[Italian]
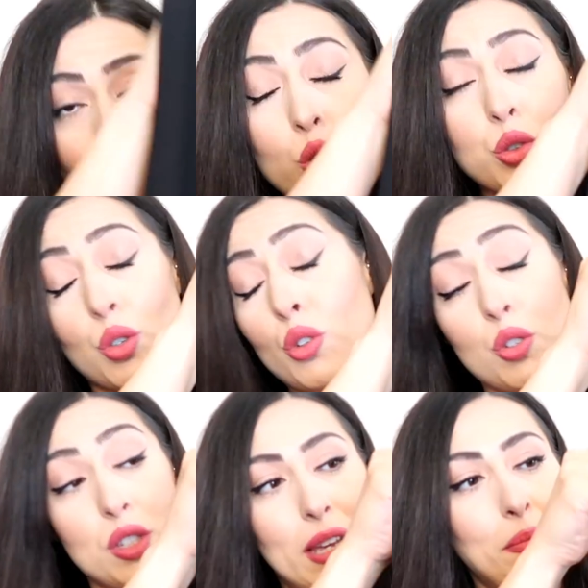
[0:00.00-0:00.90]

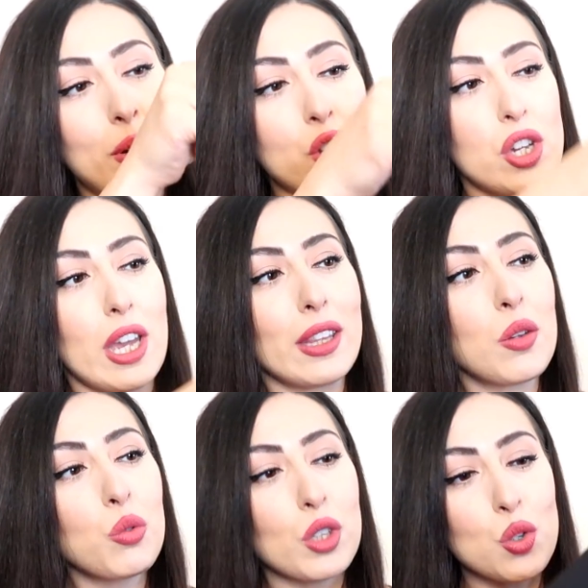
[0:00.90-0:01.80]
molto semplice, è
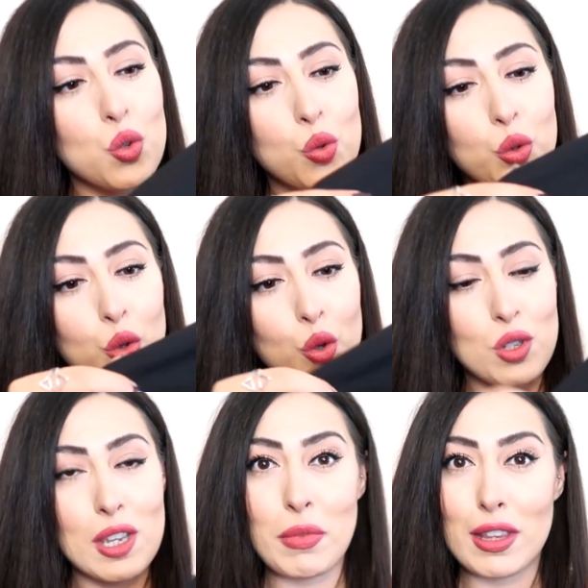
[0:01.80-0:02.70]
di un tessuto
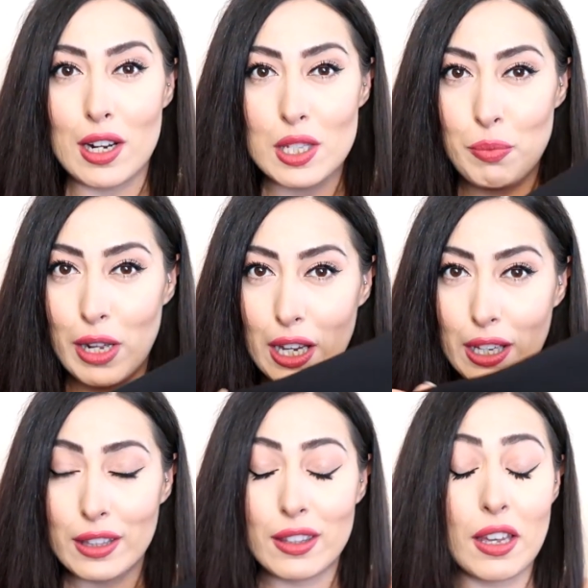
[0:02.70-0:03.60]

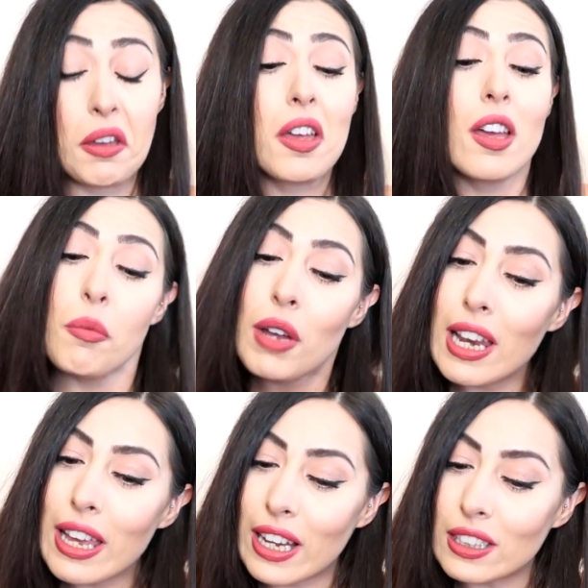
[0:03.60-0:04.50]
semitrasparente,
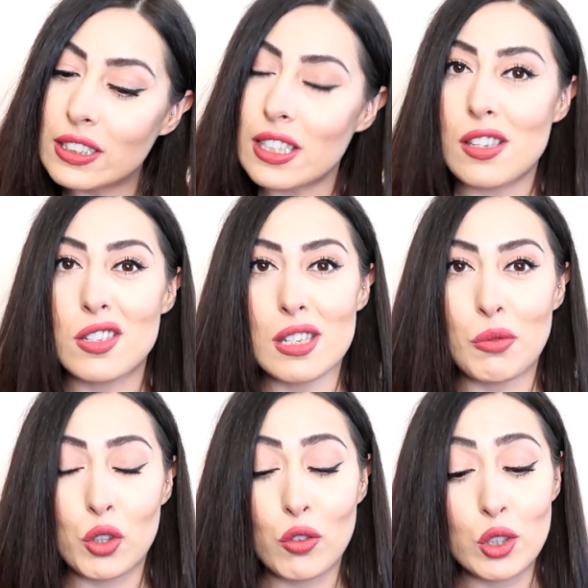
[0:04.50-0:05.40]

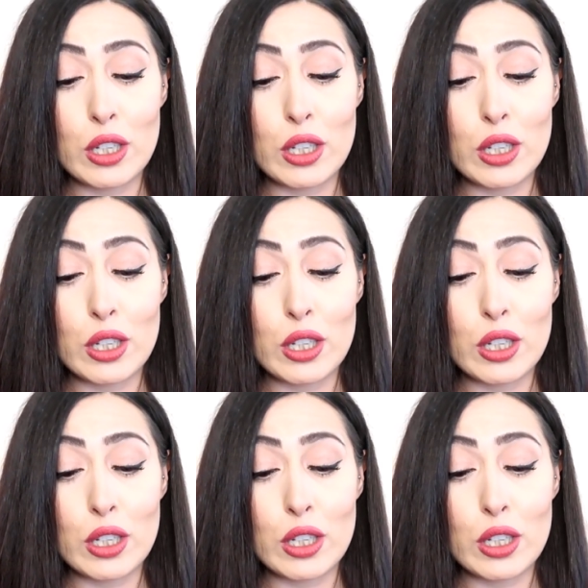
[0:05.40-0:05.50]
elegantissimo devo